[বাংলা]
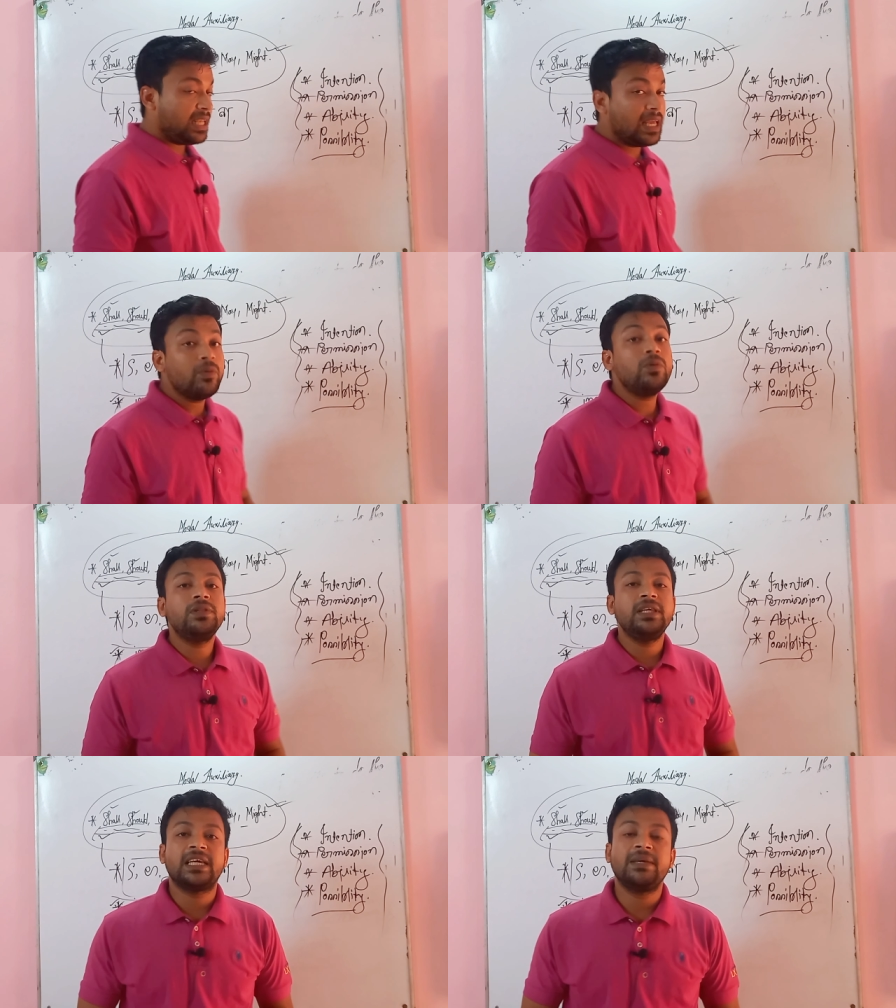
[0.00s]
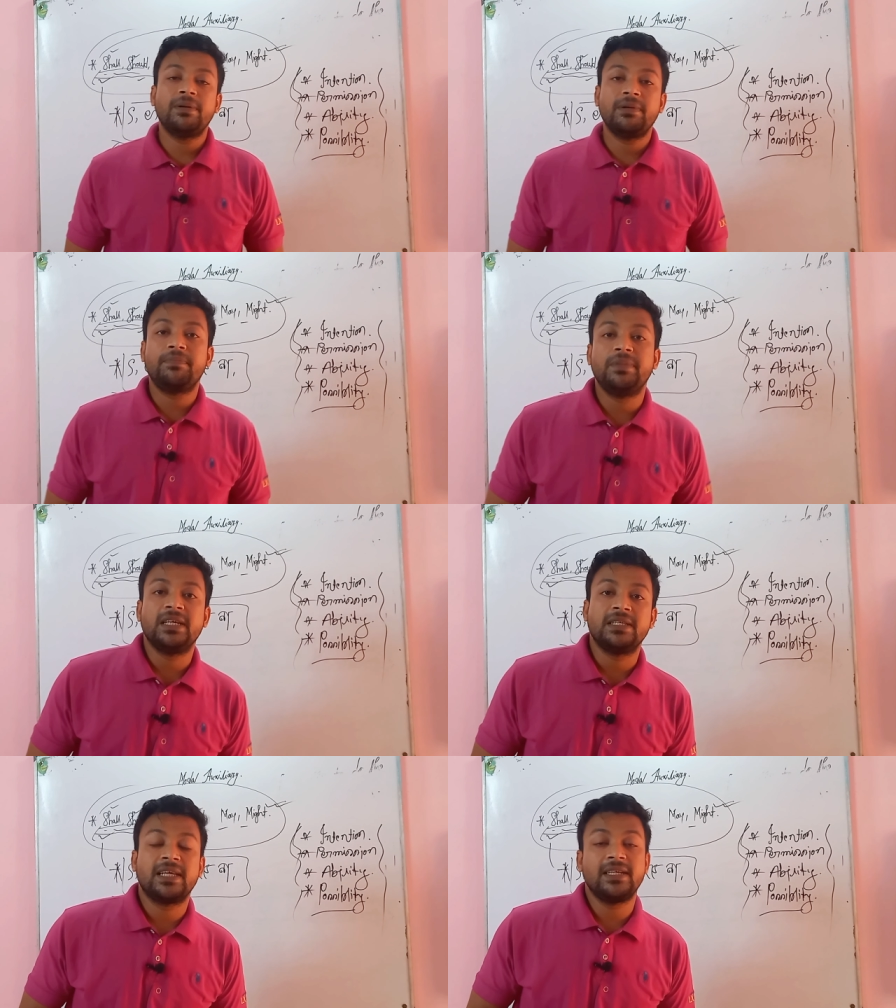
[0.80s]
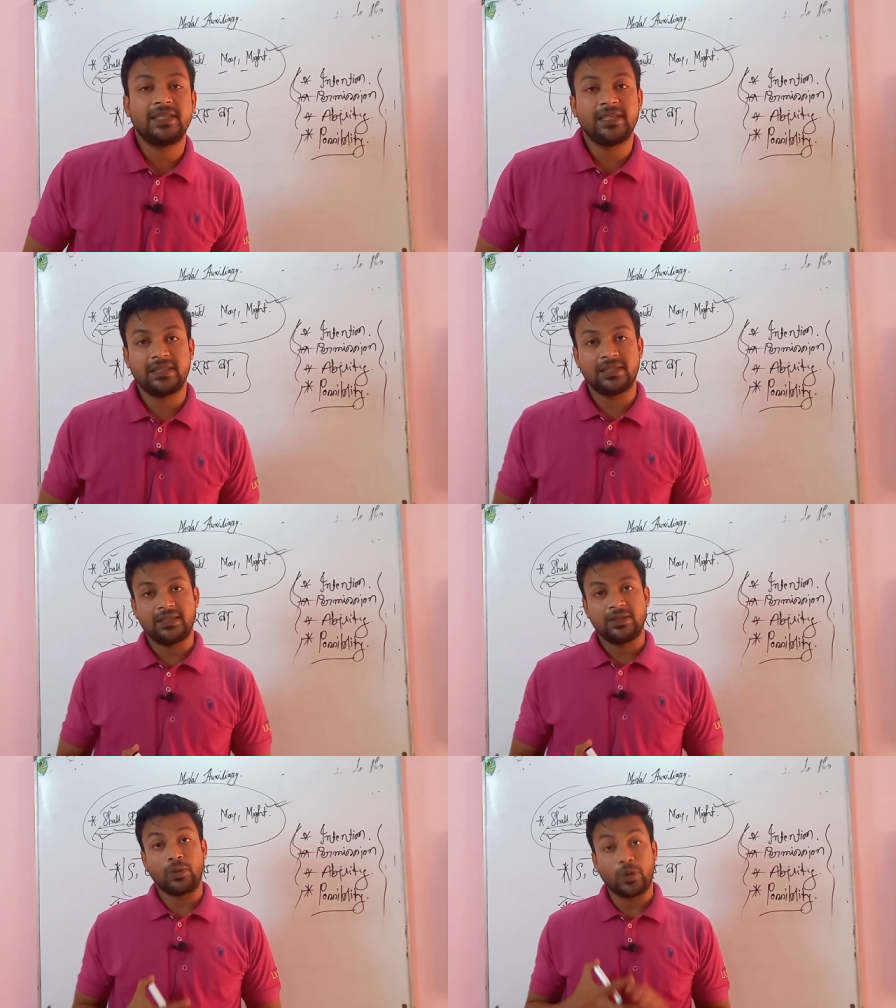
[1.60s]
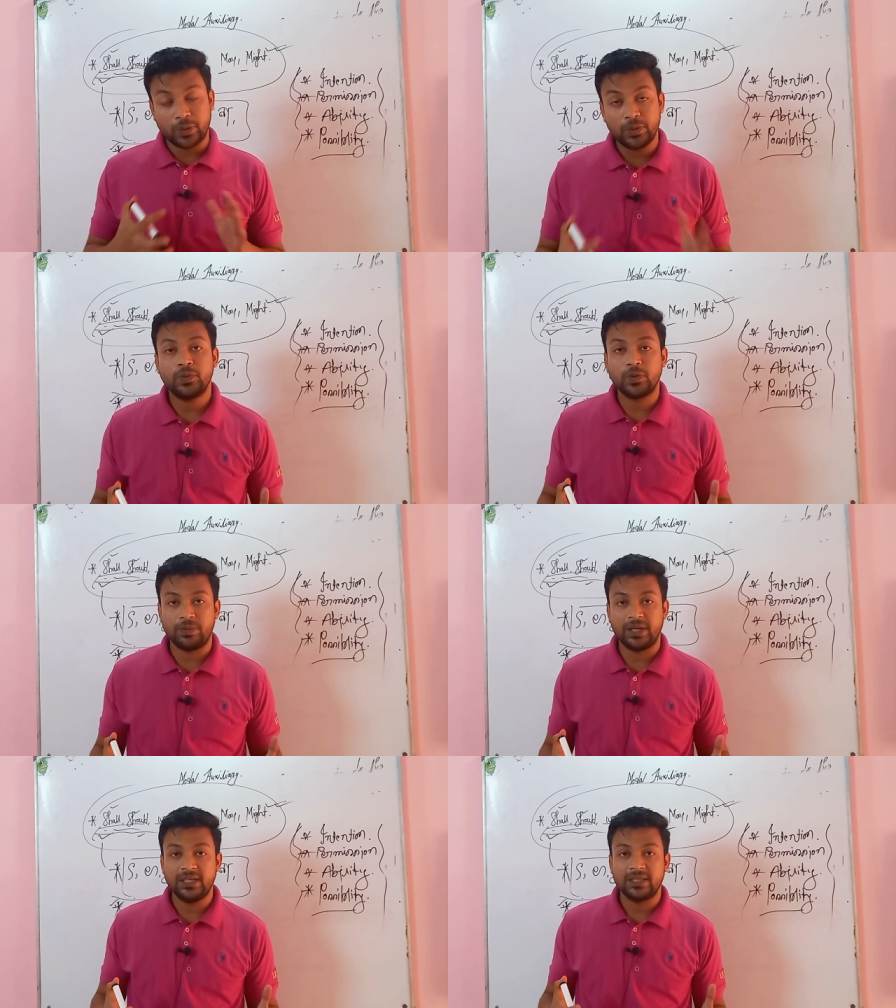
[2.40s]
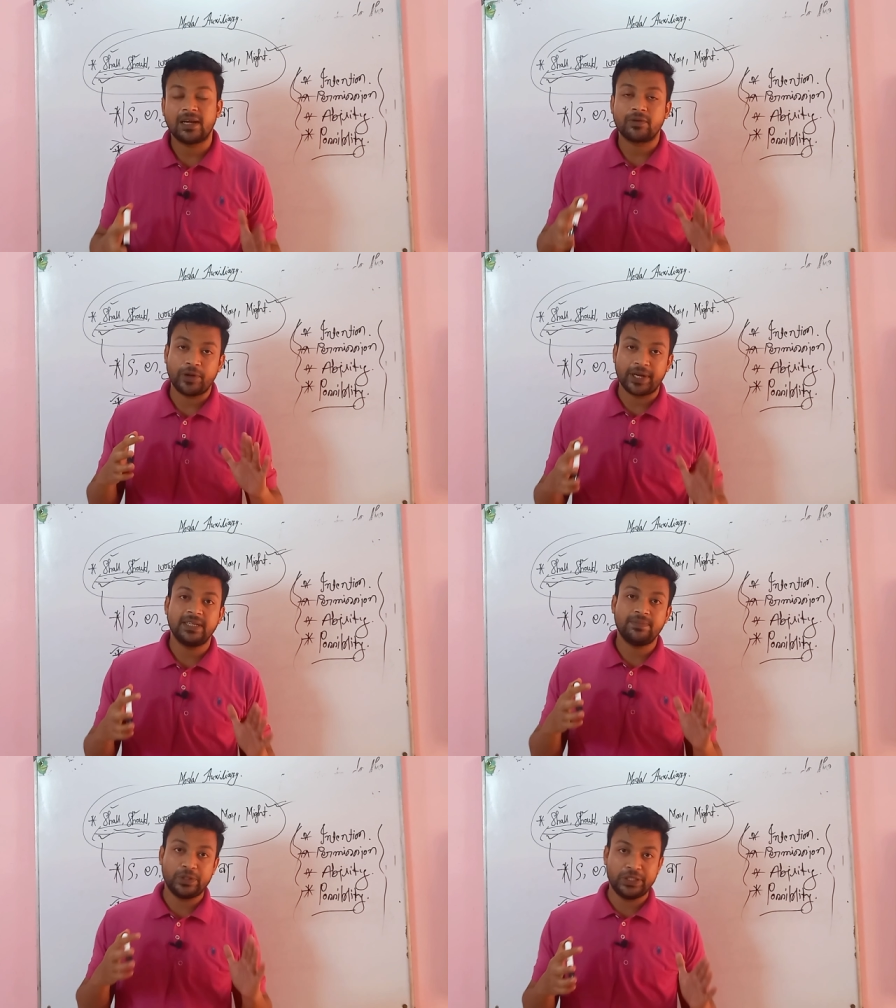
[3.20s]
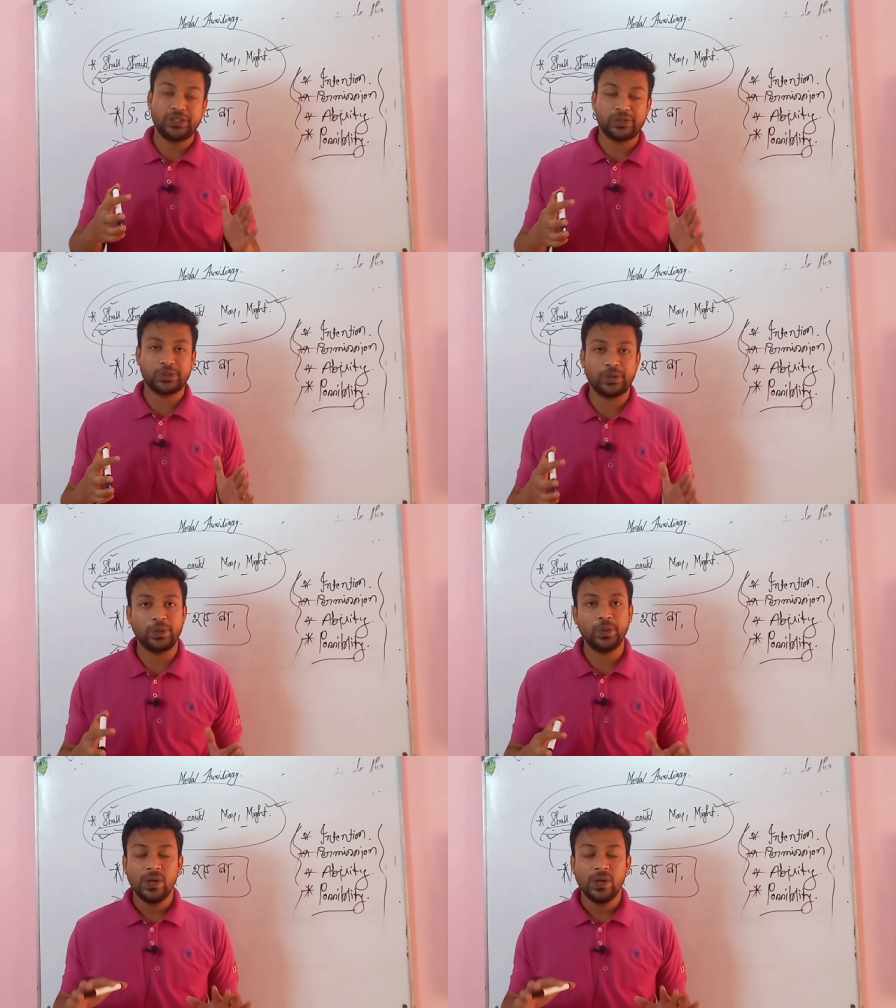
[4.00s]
এগুলো দিয়ে কিভাবে আপনি সেন্টেন্স গঠন করবেন তার কয়েকটা বৈশিষ্ট্য সহ